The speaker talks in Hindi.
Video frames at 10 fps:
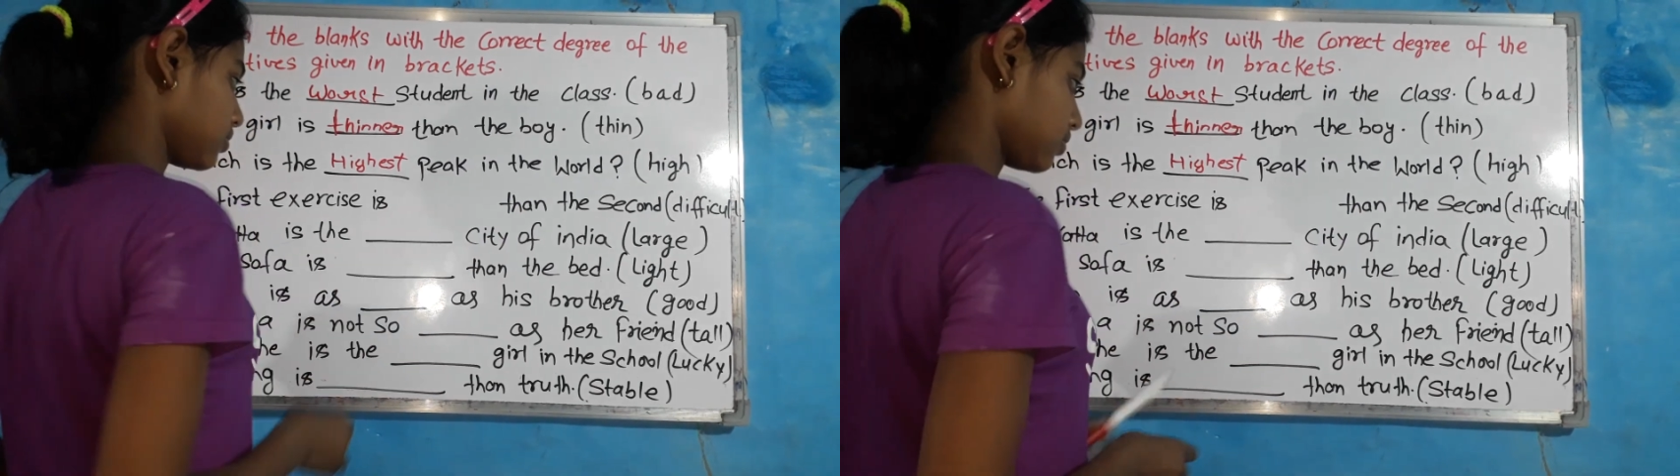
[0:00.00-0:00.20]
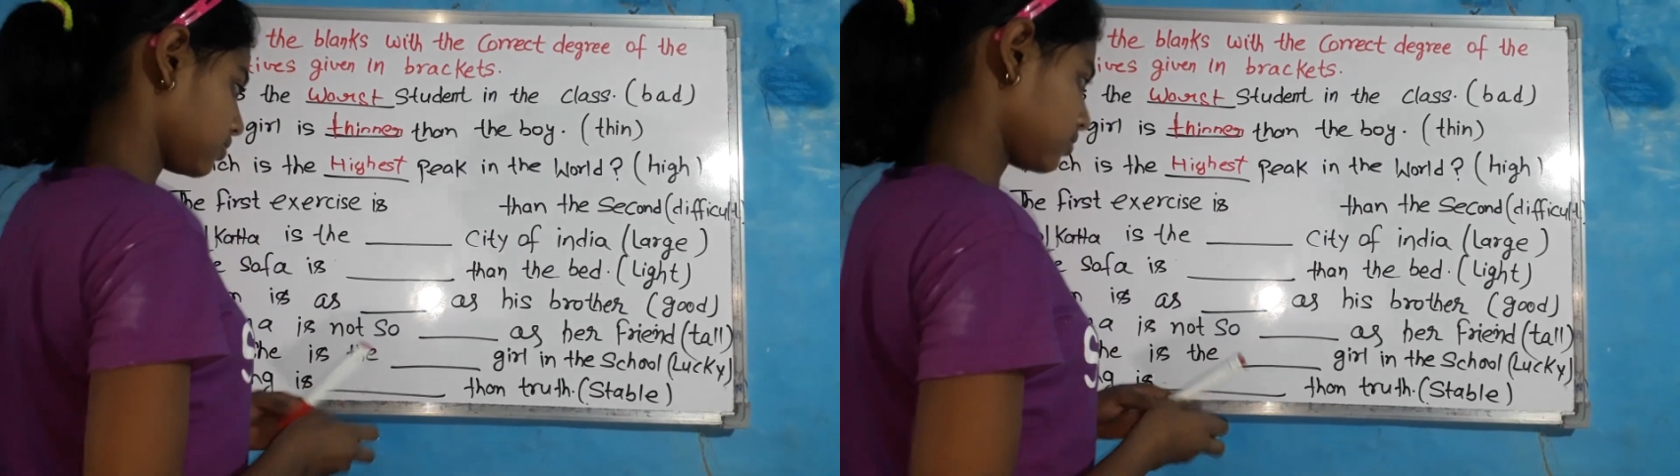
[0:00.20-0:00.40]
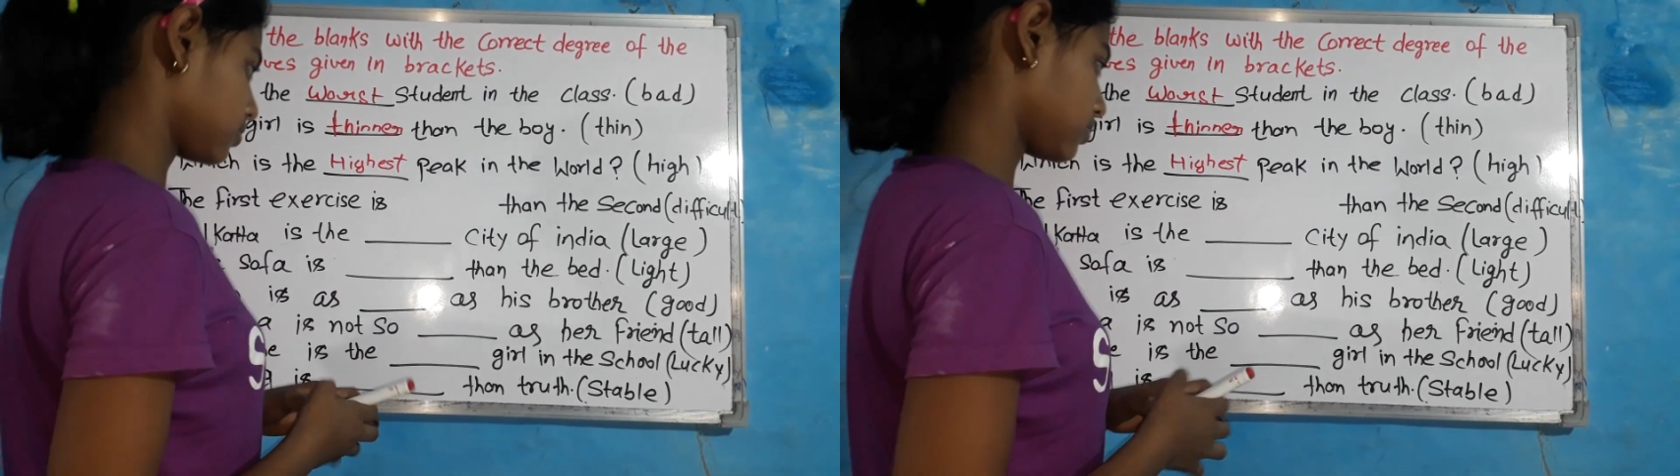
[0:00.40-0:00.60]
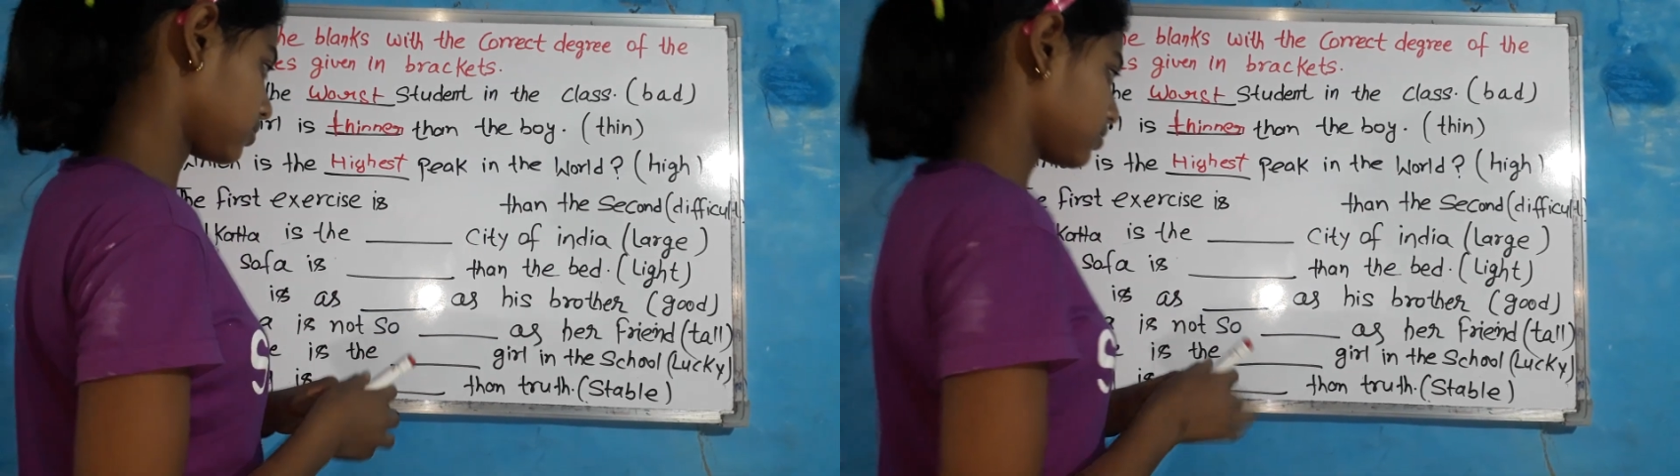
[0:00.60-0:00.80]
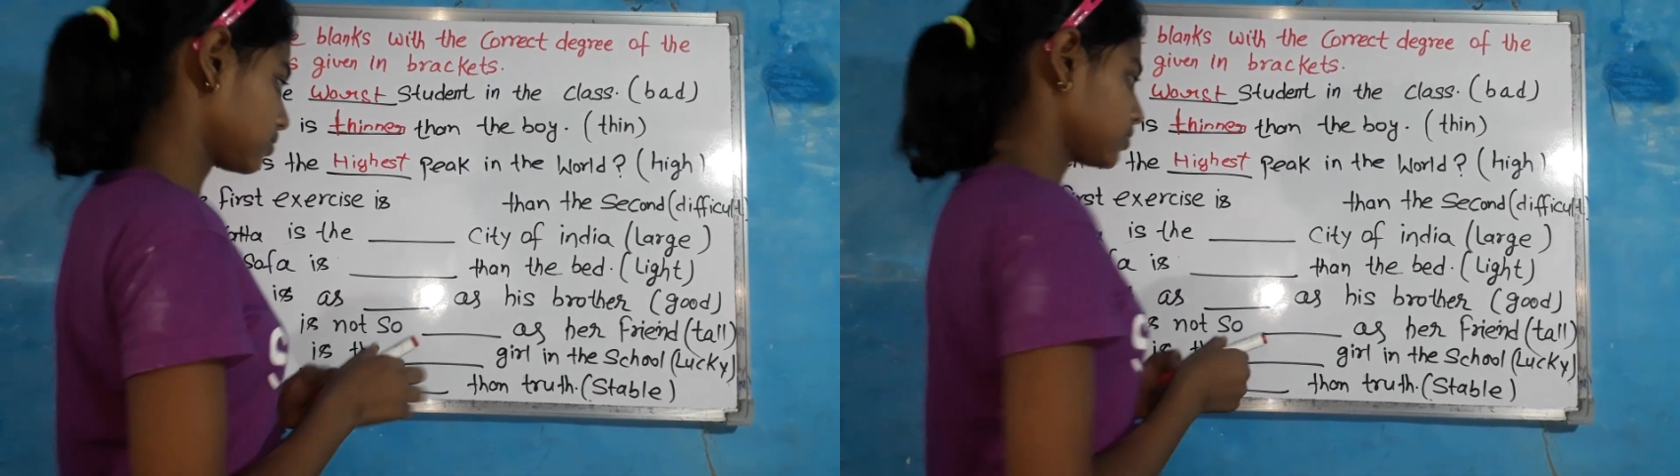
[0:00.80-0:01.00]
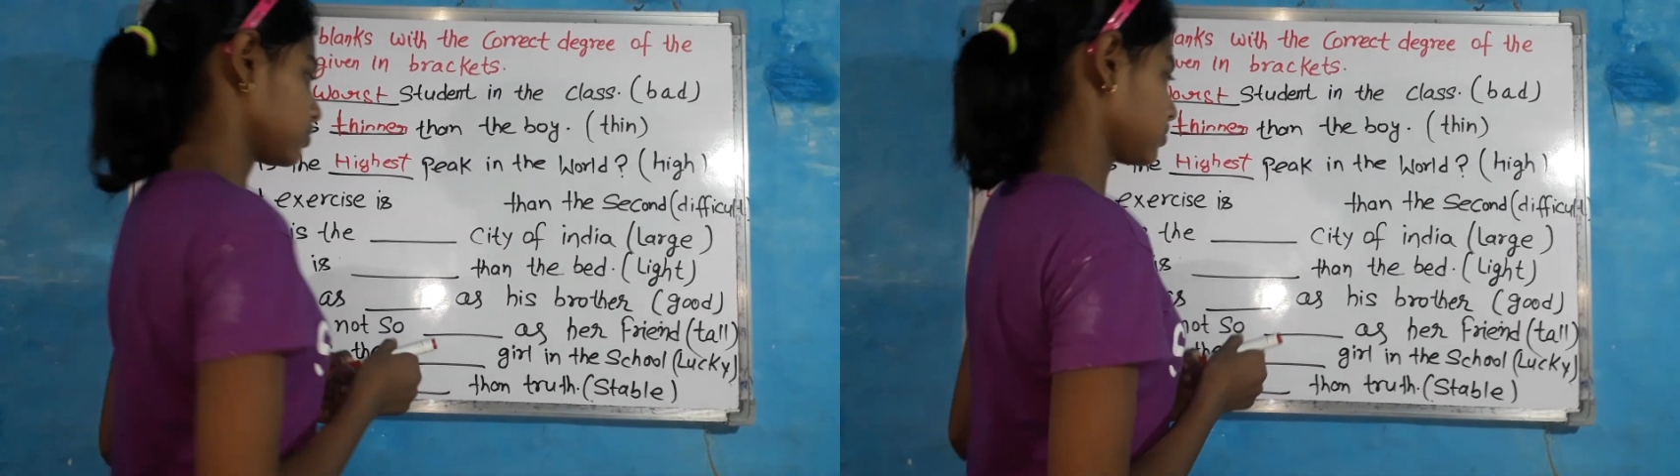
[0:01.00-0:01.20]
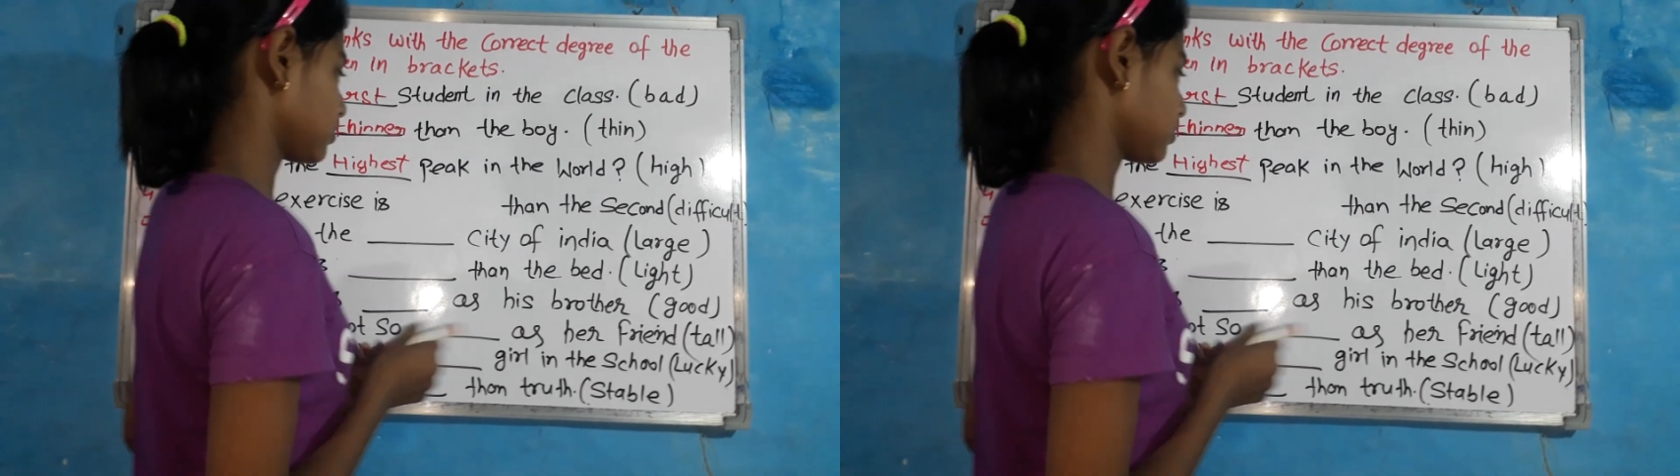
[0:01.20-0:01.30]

समझ में आए क्या लिखी हो